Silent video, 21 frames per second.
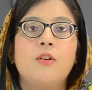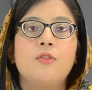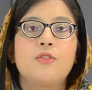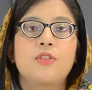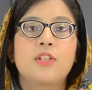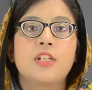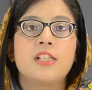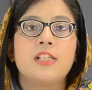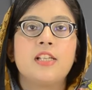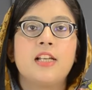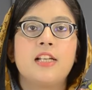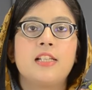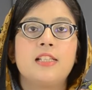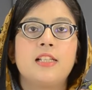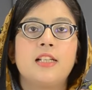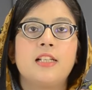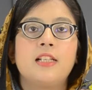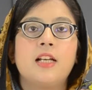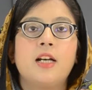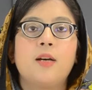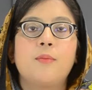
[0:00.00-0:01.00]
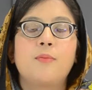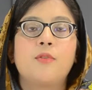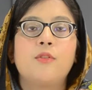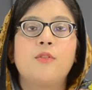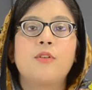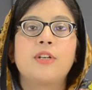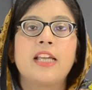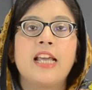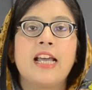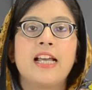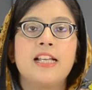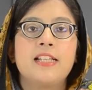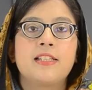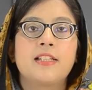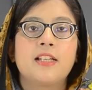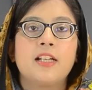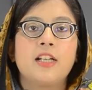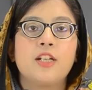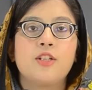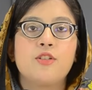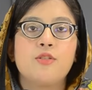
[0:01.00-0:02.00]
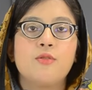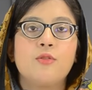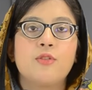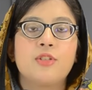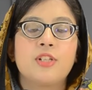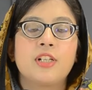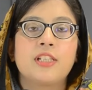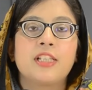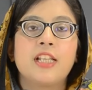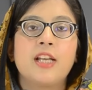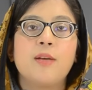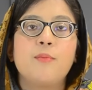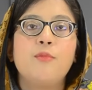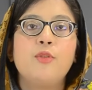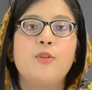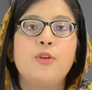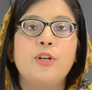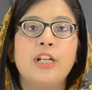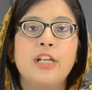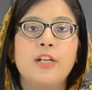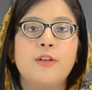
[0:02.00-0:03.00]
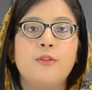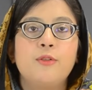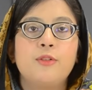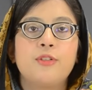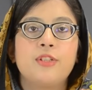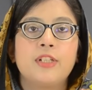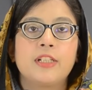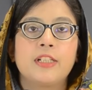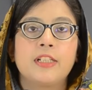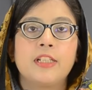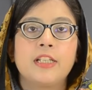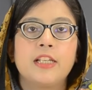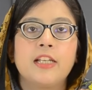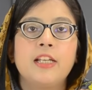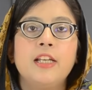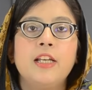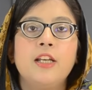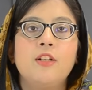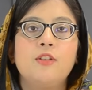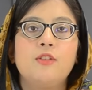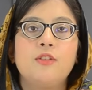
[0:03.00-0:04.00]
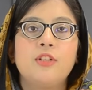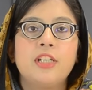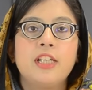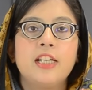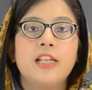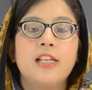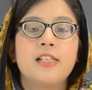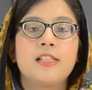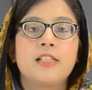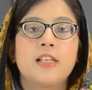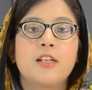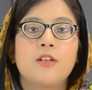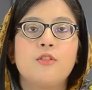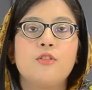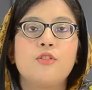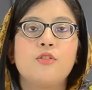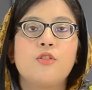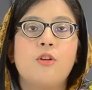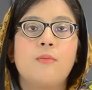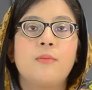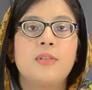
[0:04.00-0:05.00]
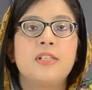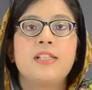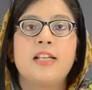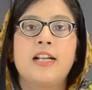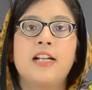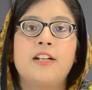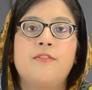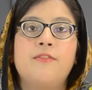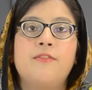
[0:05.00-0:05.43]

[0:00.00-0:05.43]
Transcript: उसके साथ साथ आपको गैस का इशू हो सकता है ब्लोटिंग हो सकती है तो ये इसके कुछ कॉमन साइड